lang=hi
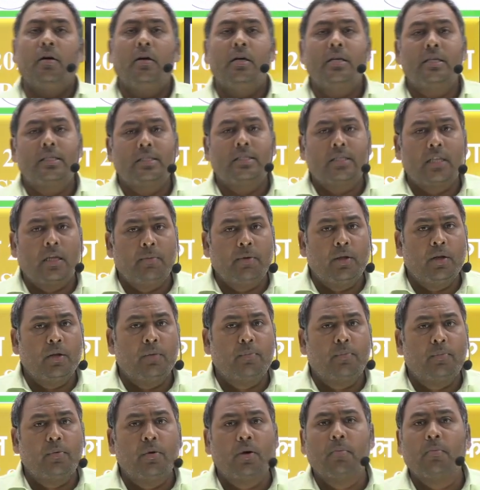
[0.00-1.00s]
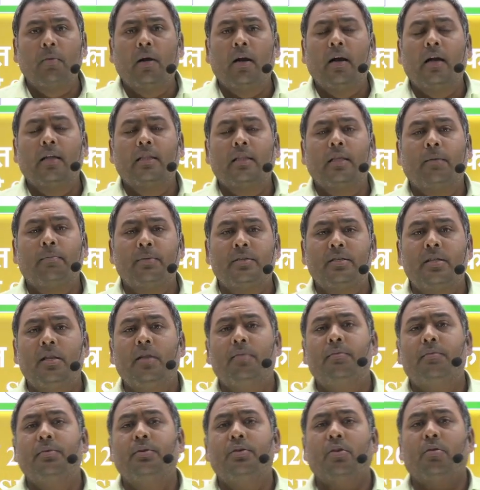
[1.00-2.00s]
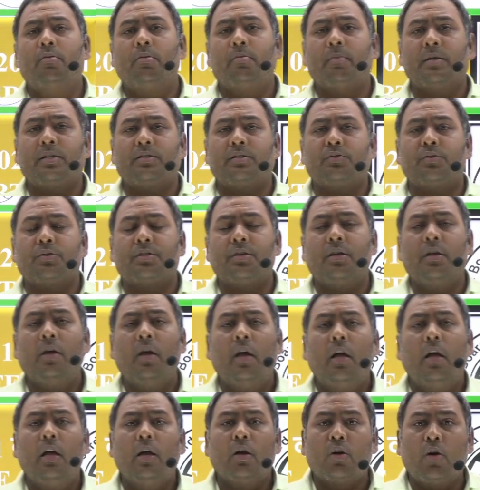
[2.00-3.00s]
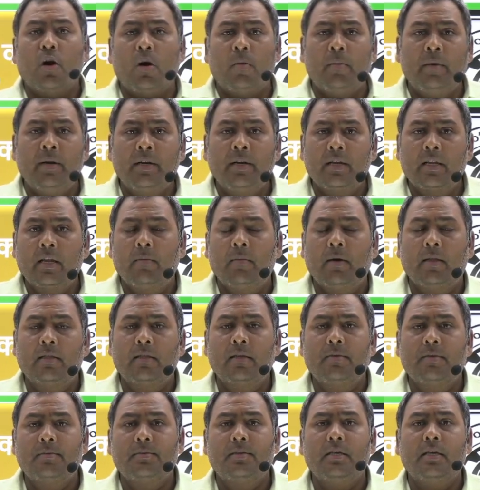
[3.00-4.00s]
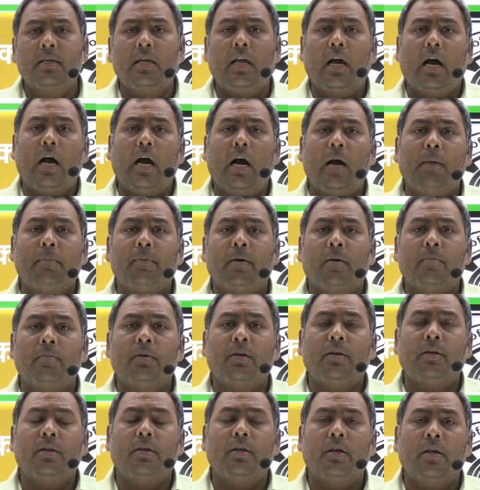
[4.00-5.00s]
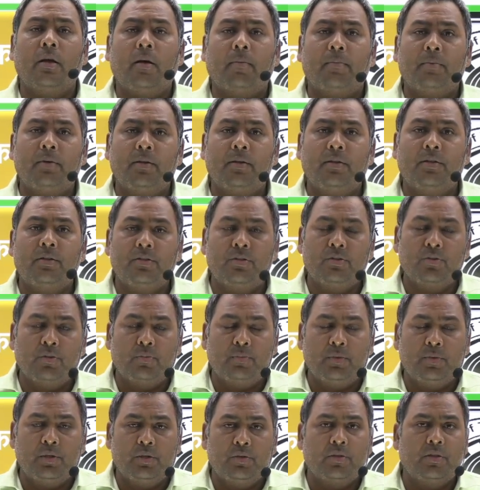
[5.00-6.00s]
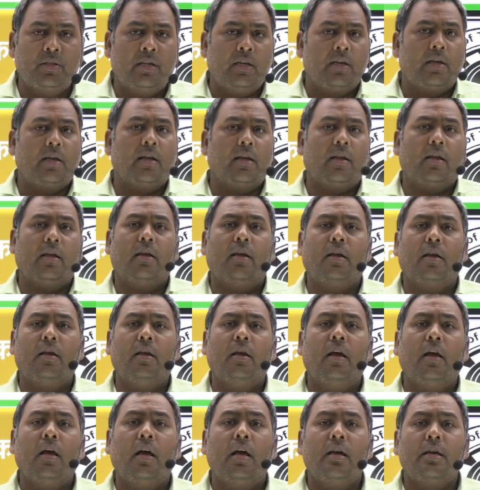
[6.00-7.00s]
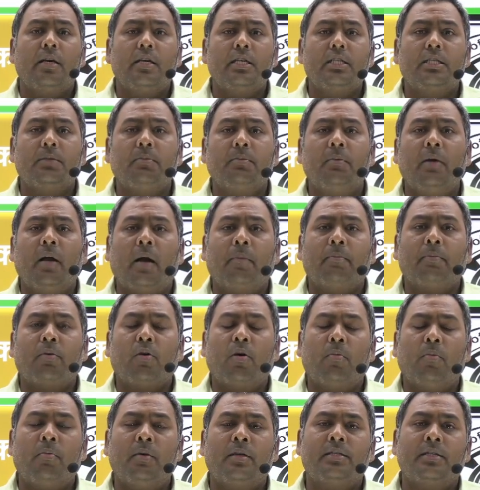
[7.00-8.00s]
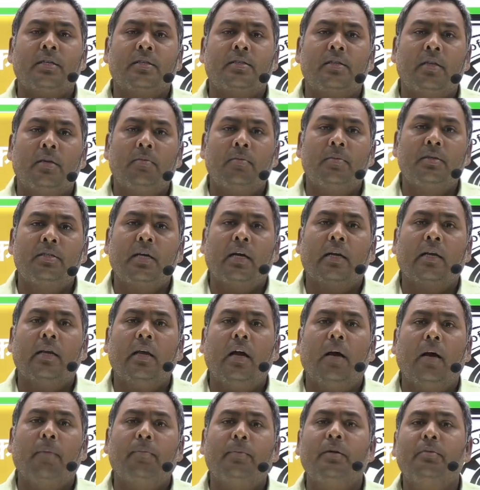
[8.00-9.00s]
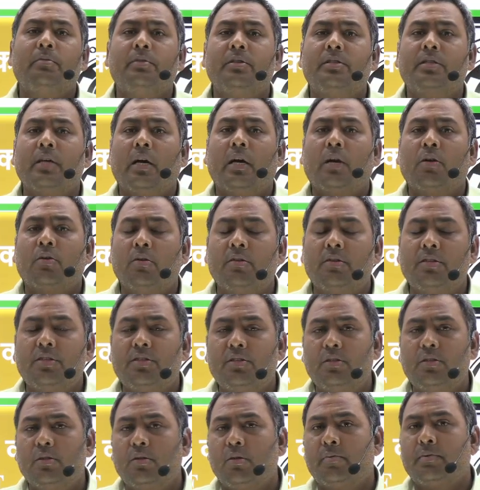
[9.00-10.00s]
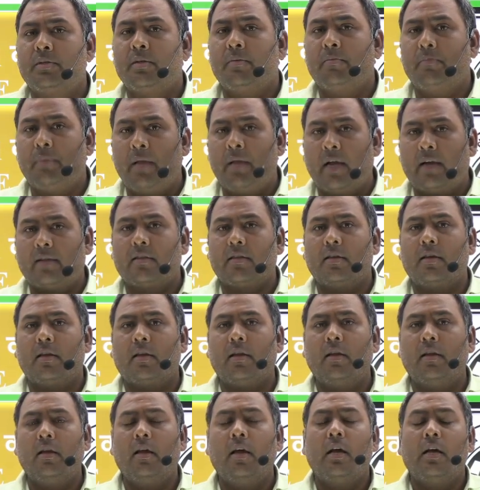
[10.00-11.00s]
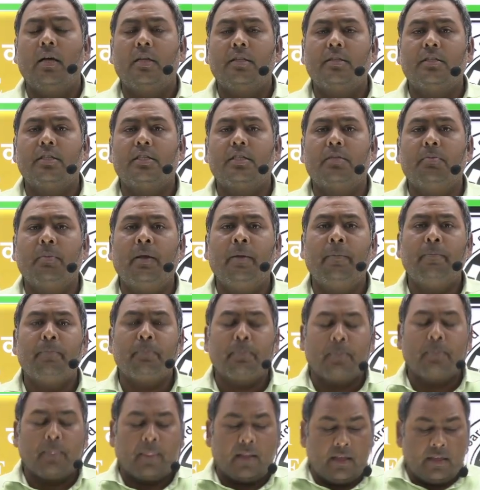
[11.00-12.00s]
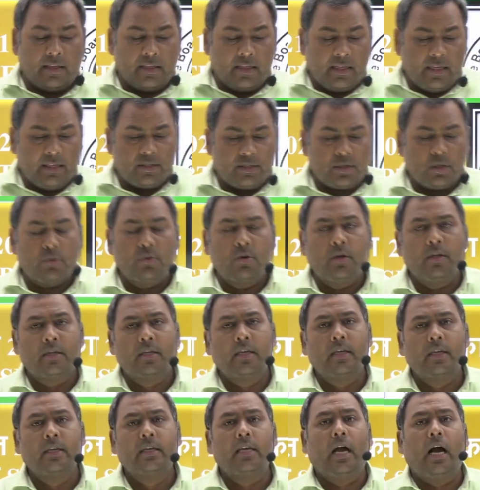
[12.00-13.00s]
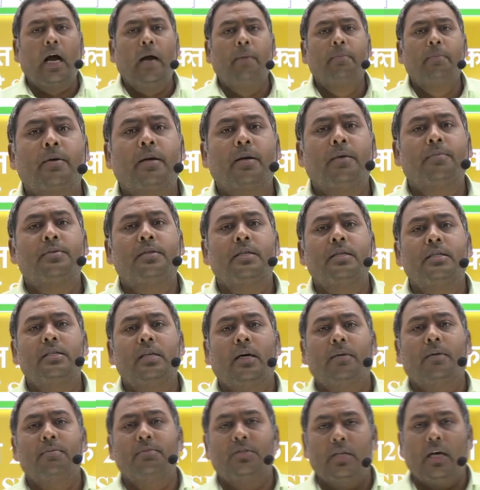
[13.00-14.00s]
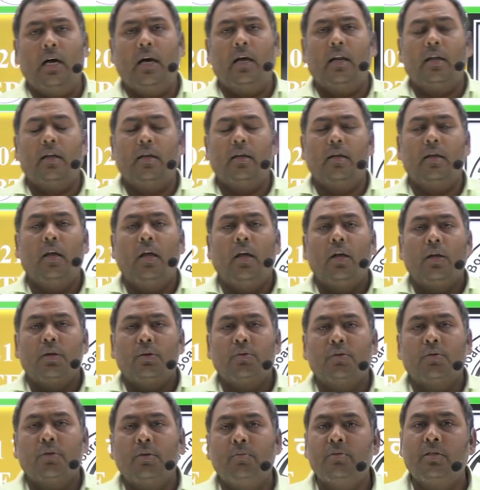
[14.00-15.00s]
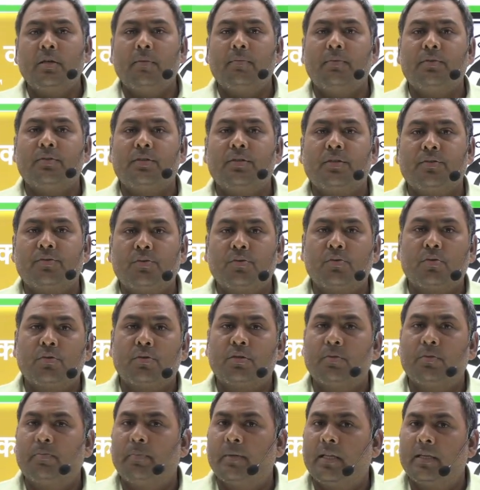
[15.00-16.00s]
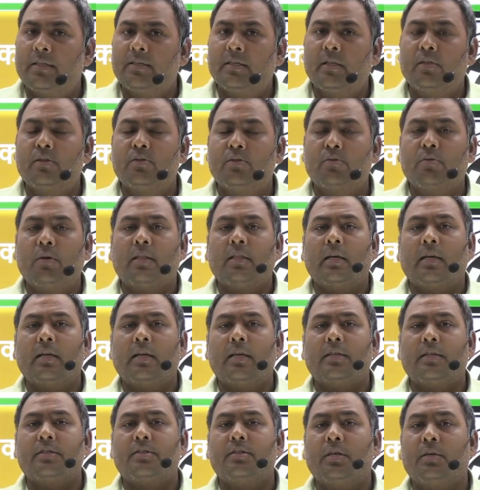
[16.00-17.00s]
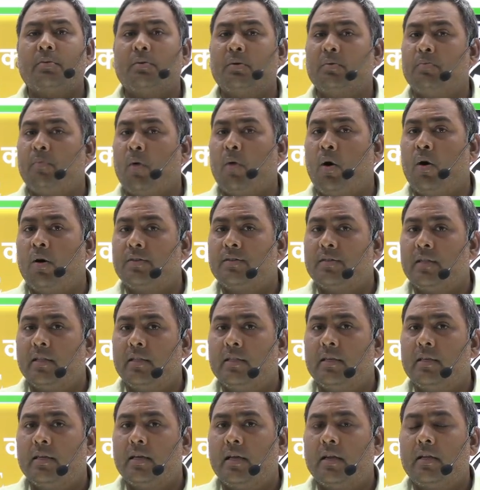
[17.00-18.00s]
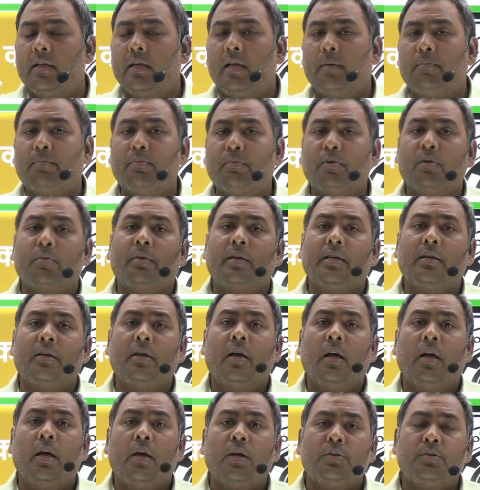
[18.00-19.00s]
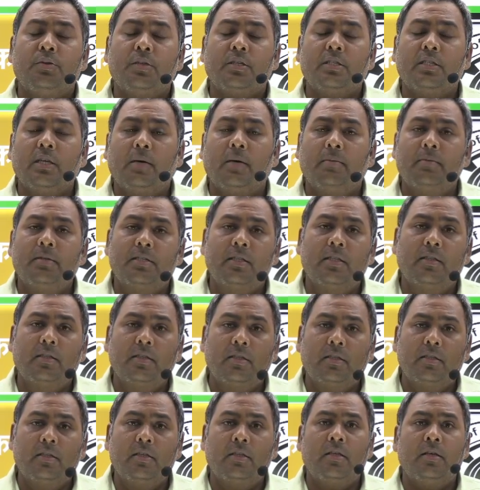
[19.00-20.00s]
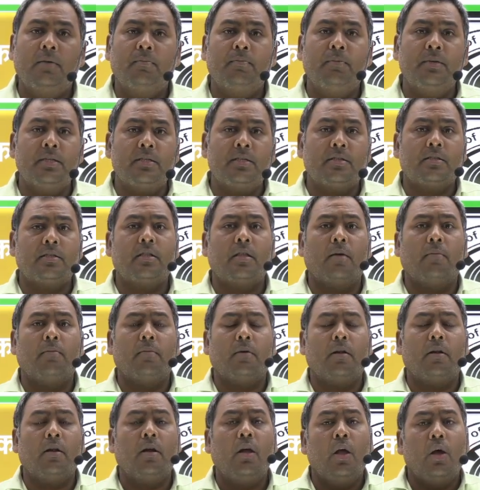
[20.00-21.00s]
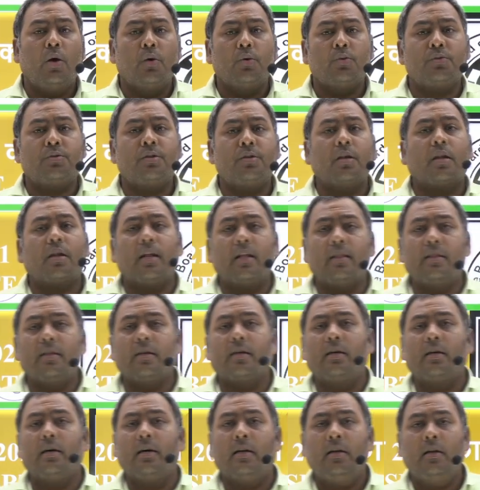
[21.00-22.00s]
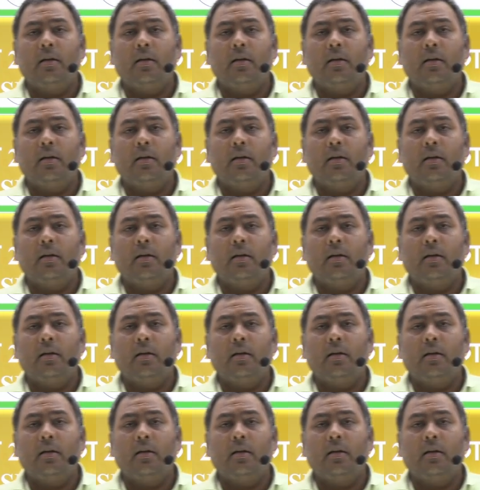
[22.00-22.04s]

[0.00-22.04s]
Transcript: सर्वे रिपोर्ट मांगा था पिछले वीडियो में बच्चों से कमेंट के माध्यम से कि आप हमें ये अपनी जो वीडियो देख रहे हैं इसमें आप कमेंट सेक्शन में जाके अपने विचार को निश्चित रूप से व्यक्त करें जिसमें ये जरूर लिखें कि आप से एग्जाम चाह रहे हैं क्योंकि मुझे विशेष सूत्रों से पता चल चुका था कि स्टेट बोर्ड बहुत जल्दी कर रही है पूर्व की जो एग्जामिनेशन तिथि थी 20 सितंबर उसे रद्द कर